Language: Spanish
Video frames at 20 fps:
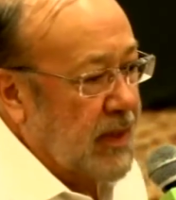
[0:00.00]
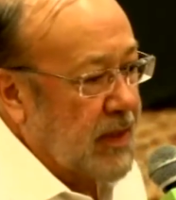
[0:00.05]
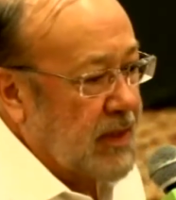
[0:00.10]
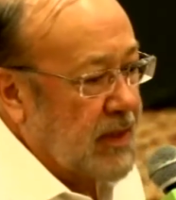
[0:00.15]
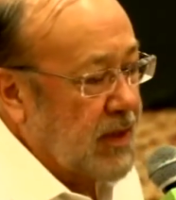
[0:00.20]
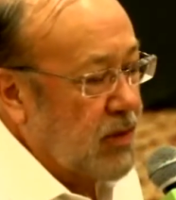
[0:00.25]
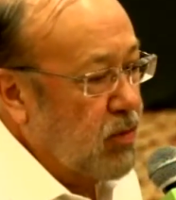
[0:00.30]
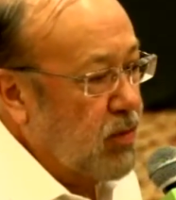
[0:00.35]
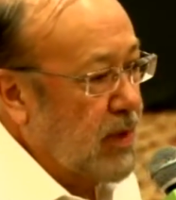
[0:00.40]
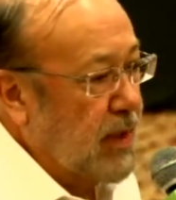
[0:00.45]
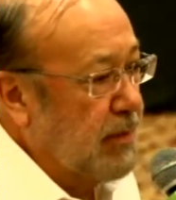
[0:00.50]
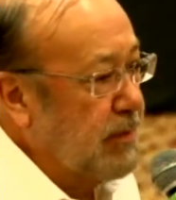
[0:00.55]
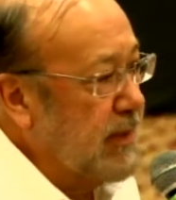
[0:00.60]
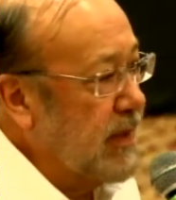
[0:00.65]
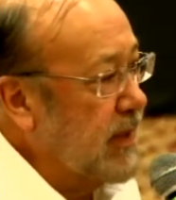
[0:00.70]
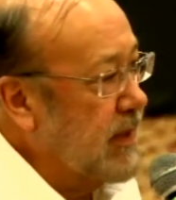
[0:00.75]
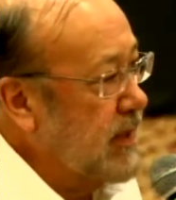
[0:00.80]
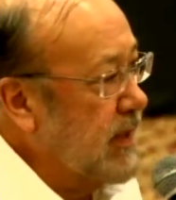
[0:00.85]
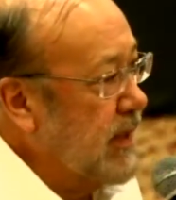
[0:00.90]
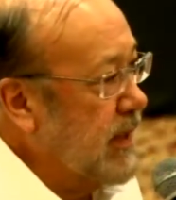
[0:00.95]

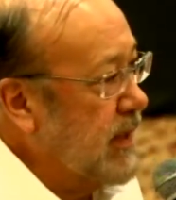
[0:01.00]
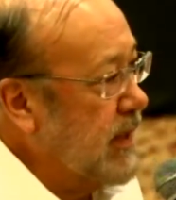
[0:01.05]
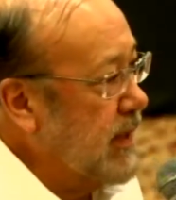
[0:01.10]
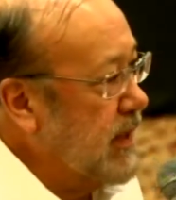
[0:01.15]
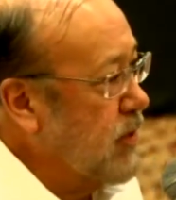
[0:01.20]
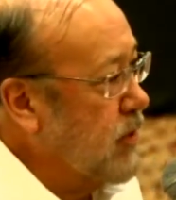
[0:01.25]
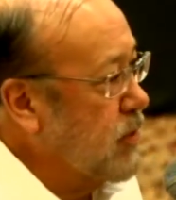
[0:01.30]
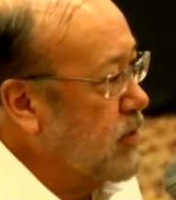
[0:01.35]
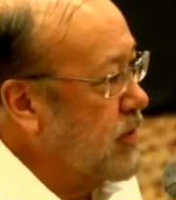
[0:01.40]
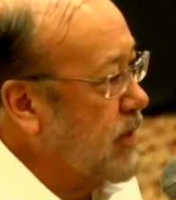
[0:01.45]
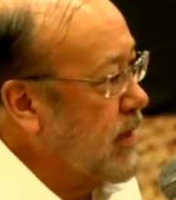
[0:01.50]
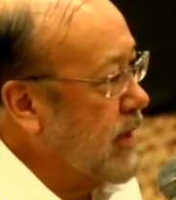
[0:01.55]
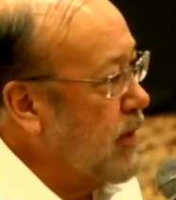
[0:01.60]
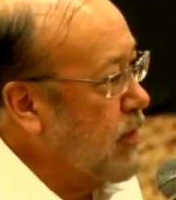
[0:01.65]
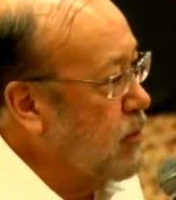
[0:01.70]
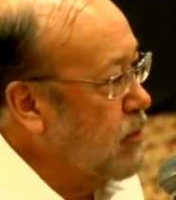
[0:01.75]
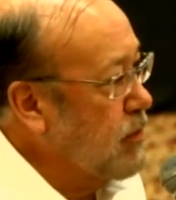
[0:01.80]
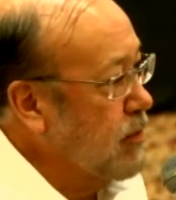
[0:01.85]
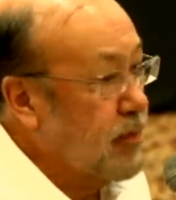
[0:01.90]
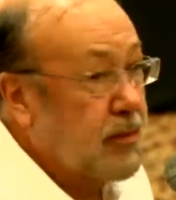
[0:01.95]
Seguramente no
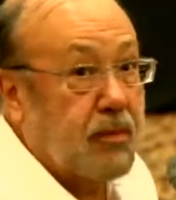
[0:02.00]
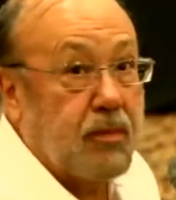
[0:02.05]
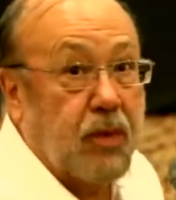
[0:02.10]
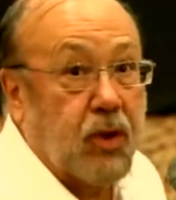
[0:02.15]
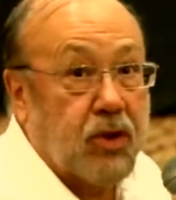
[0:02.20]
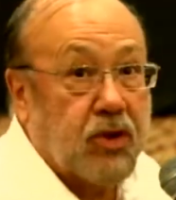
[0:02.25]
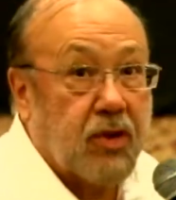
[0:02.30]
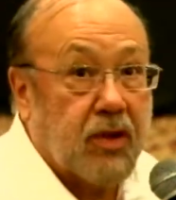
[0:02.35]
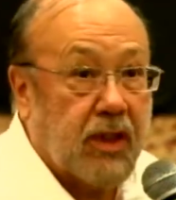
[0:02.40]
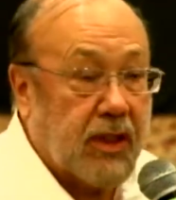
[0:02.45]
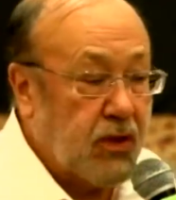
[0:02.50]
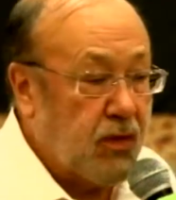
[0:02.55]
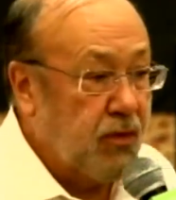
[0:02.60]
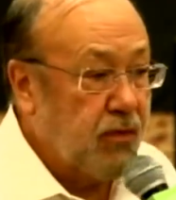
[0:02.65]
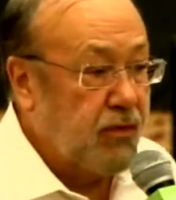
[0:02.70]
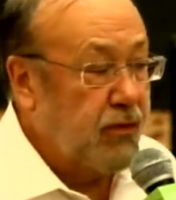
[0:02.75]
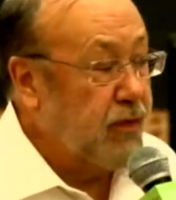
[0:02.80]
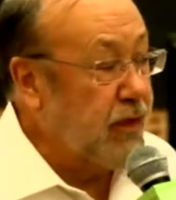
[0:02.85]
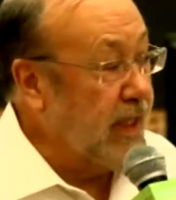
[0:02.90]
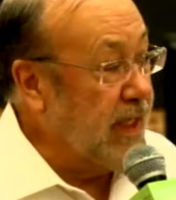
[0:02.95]
será un voto de
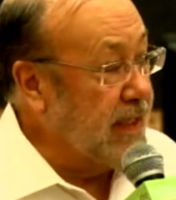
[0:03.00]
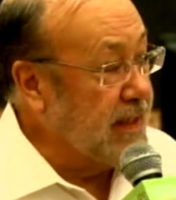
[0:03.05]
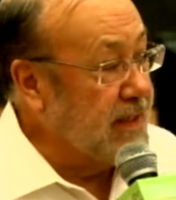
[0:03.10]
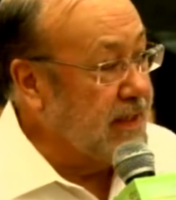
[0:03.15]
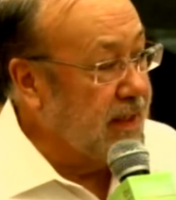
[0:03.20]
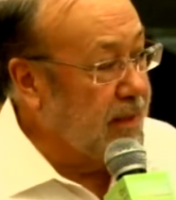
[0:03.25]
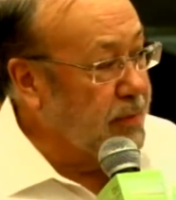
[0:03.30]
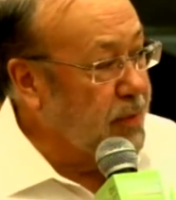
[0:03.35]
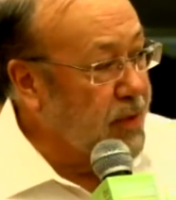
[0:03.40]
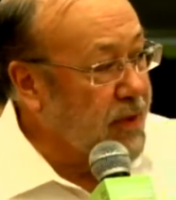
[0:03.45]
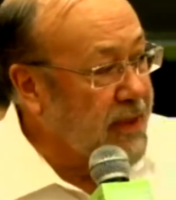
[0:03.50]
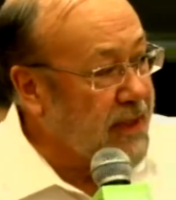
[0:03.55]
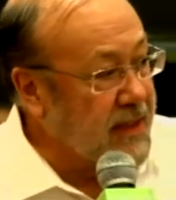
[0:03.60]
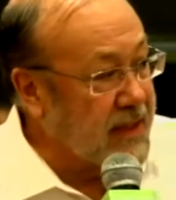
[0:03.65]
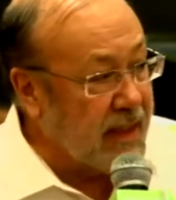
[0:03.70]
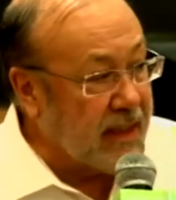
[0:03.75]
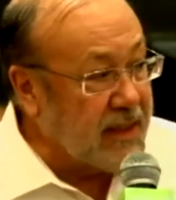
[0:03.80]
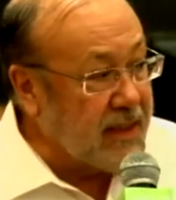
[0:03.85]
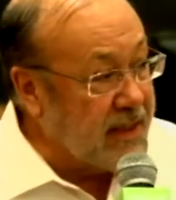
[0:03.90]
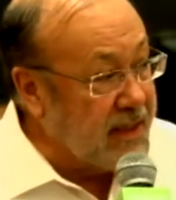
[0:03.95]
confianza porque
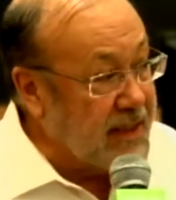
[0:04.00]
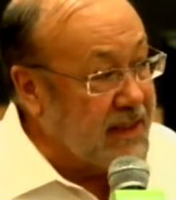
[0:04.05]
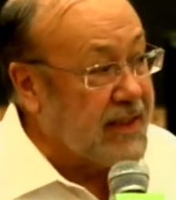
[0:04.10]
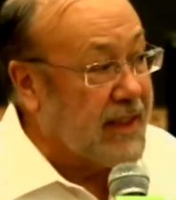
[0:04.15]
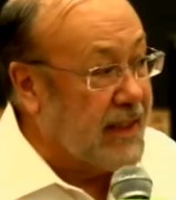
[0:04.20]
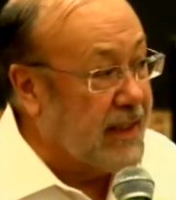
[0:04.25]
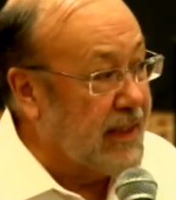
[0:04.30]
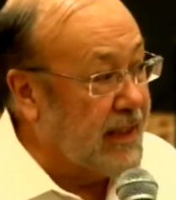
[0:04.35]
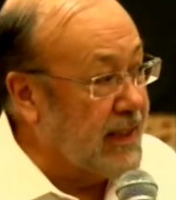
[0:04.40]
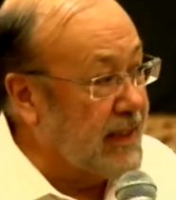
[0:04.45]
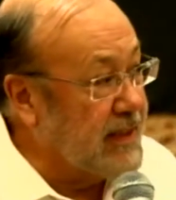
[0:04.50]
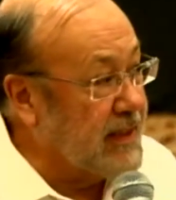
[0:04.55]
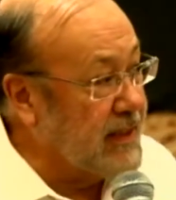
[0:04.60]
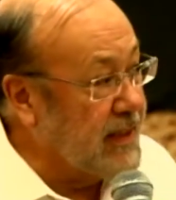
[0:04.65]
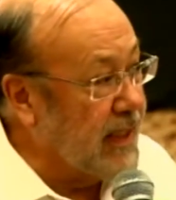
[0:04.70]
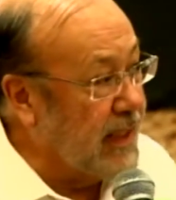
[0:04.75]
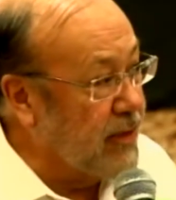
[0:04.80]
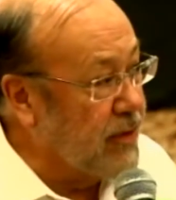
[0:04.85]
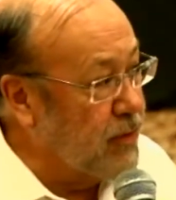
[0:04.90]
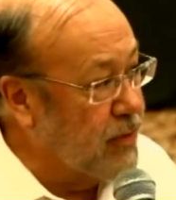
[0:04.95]
esa existe en el
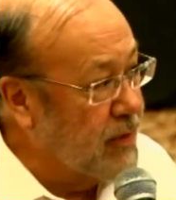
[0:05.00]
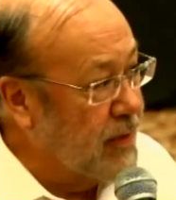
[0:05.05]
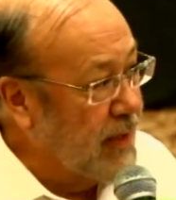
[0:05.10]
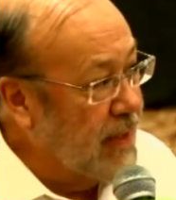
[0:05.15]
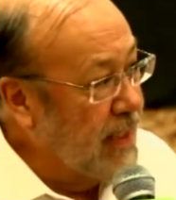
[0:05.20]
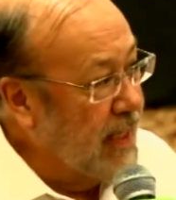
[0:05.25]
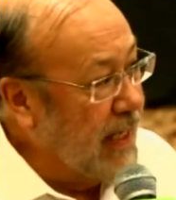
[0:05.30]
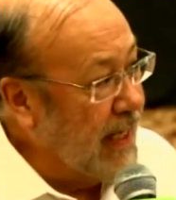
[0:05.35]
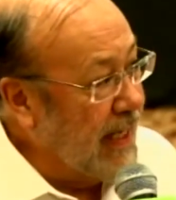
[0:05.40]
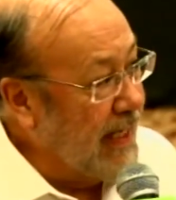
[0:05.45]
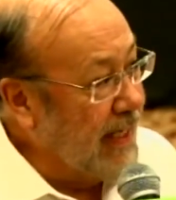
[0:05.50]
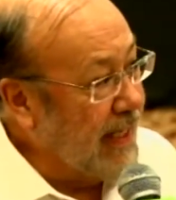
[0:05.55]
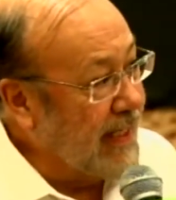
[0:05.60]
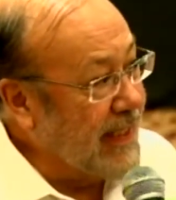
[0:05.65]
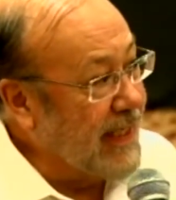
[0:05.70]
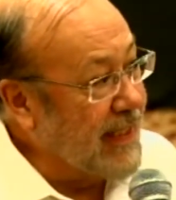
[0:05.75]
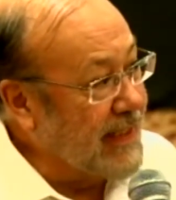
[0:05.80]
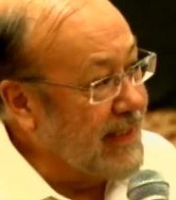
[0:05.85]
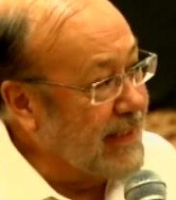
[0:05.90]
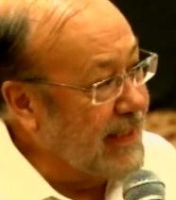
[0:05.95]
Estado a
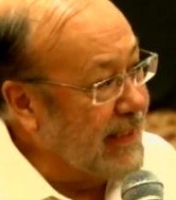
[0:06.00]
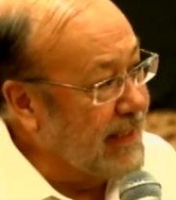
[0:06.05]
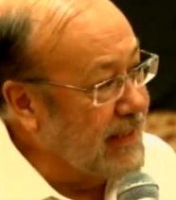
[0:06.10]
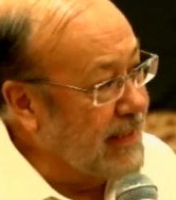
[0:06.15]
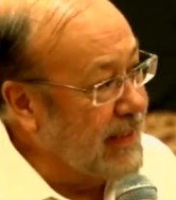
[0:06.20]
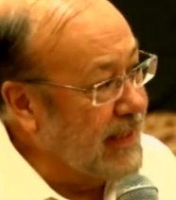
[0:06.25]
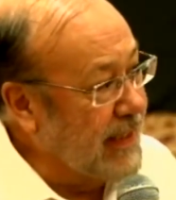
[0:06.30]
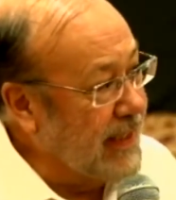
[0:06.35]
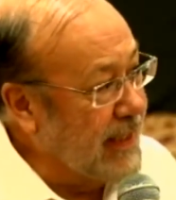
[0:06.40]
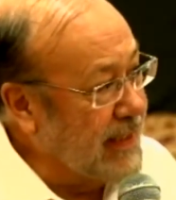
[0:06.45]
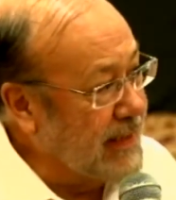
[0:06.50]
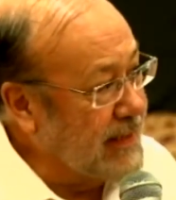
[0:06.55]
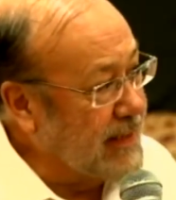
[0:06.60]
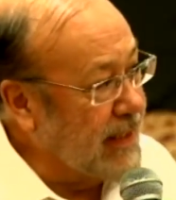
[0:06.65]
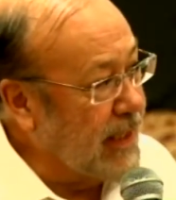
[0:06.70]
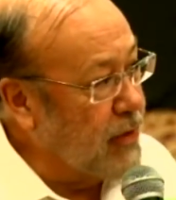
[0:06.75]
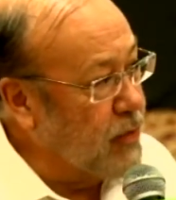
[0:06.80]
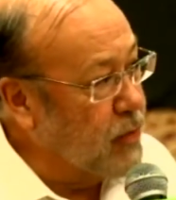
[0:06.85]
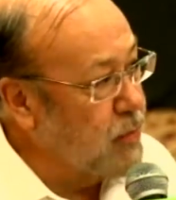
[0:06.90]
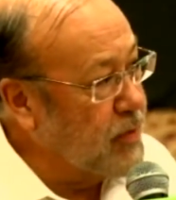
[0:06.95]
la calidad de la
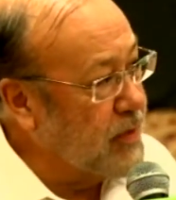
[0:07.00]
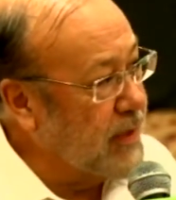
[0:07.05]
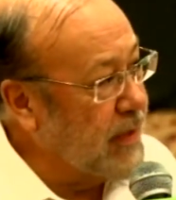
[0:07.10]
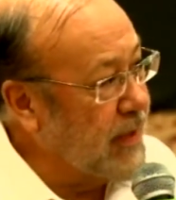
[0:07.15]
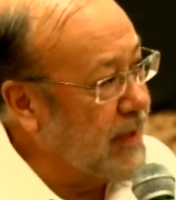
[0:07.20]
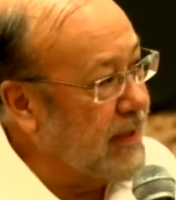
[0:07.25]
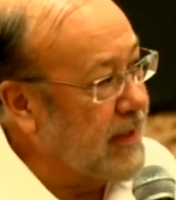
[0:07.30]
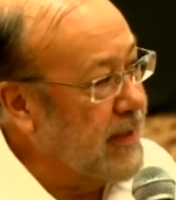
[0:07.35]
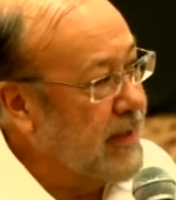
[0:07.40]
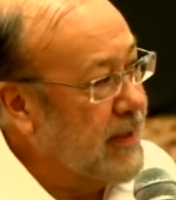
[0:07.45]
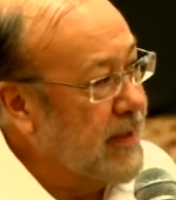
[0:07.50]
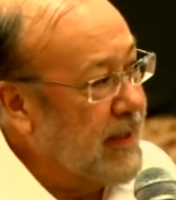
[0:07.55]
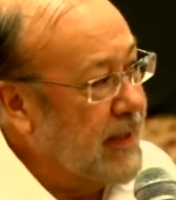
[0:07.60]
salud que